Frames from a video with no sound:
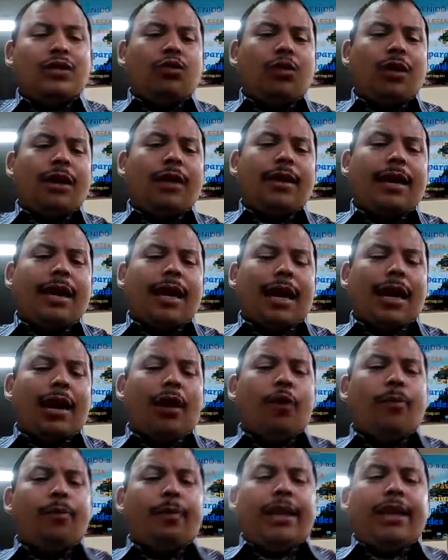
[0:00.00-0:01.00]
¿Tú qué,
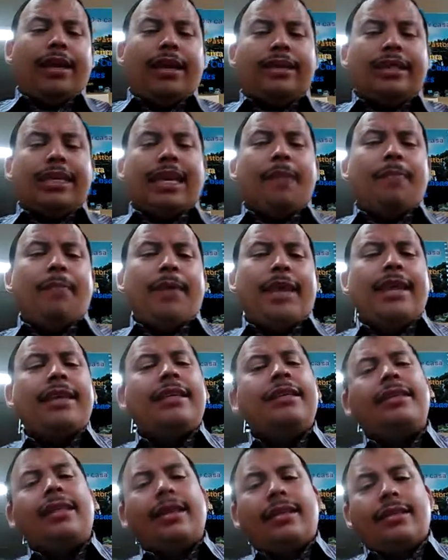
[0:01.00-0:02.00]
opinas? ¿Qué
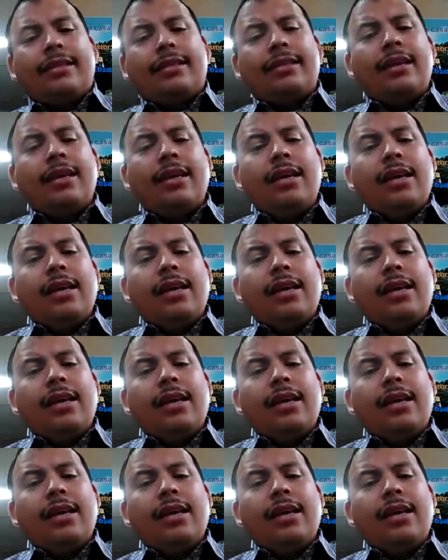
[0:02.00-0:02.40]
piensas?